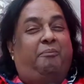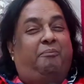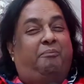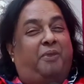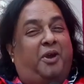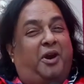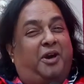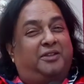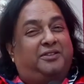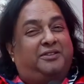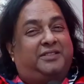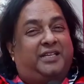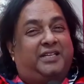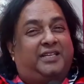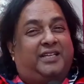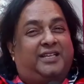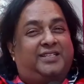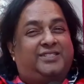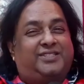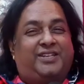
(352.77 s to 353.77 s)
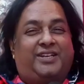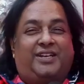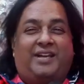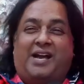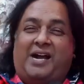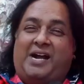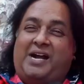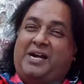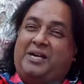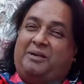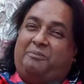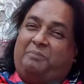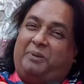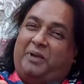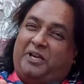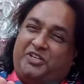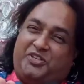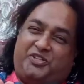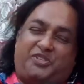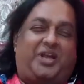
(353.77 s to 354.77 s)
मौत के डर से नाहक
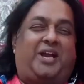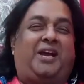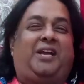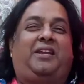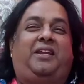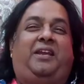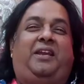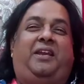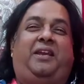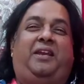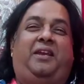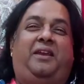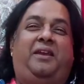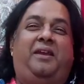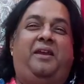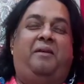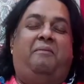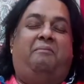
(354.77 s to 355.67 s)
परेशान हैं